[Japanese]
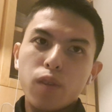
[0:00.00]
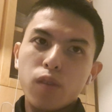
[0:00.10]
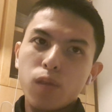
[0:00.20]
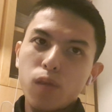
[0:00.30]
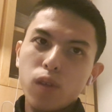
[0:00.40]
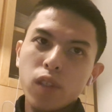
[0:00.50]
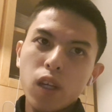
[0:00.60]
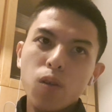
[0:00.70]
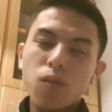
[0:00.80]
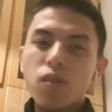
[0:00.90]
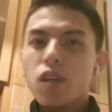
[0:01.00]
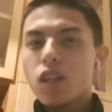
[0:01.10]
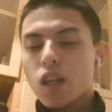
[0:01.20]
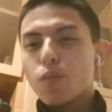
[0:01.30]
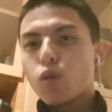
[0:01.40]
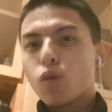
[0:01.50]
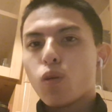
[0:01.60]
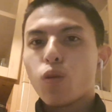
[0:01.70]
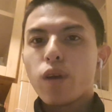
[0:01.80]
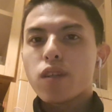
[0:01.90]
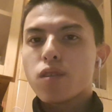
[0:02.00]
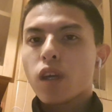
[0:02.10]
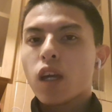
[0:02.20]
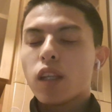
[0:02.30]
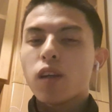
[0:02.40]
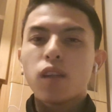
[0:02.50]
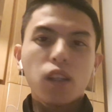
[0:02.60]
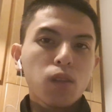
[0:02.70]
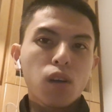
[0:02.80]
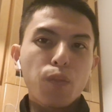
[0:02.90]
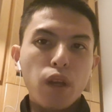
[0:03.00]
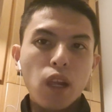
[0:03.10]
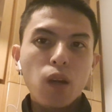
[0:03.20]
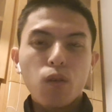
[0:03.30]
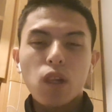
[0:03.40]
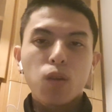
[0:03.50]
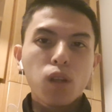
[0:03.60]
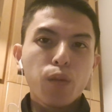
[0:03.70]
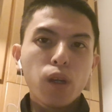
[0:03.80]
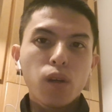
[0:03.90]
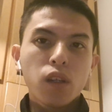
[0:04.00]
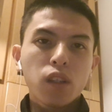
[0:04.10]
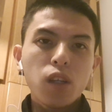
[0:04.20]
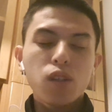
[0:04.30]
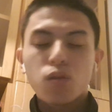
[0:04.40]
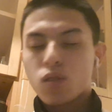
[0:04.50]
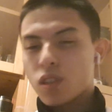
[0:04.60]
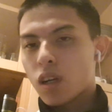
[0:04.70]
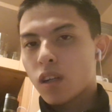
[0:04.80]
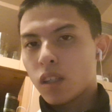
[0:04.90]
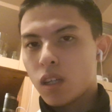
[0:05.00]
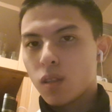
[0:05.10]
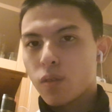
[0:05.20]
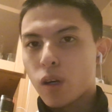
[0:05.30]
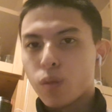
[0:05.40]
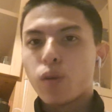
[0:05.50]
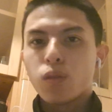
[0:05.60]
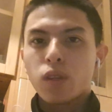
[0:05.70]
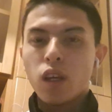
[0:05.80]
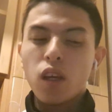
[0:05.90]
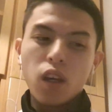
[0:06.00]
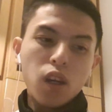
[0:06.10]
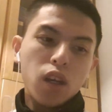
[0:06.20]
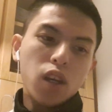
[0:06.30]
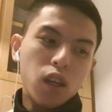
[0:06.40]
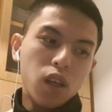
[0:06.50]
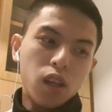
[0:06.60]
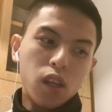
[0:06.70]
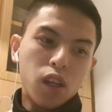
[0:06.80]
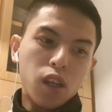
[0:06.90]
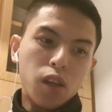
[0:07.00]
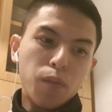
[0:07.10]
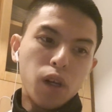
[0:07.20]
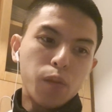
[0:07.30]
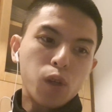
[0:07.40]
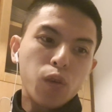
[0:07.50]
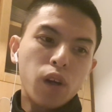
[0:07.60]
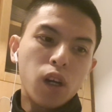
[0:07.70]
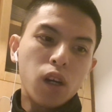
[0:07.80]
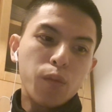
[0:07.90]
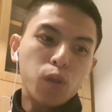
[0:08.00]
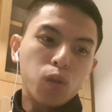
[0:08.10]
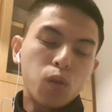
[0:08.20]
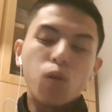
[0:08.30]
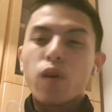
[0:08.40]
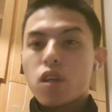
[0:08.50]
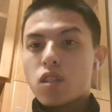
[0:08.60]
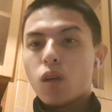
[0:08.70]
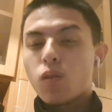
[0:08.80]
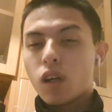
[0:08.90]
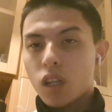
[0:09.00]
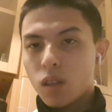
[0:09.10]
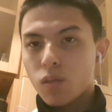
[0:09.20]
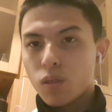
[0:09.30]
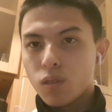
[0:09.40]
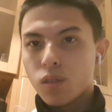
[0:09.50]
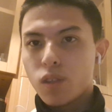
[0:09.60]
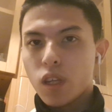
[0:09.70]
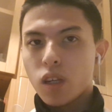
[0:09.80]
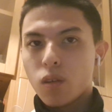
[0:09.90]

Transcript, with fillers: その選考のせいでねもう応援する気がなくなったとか北京後にどうでもいいとかっていうのはちょっと違うかなとは思うので、えー、まあ僕はもっと応援していこうかなというふうに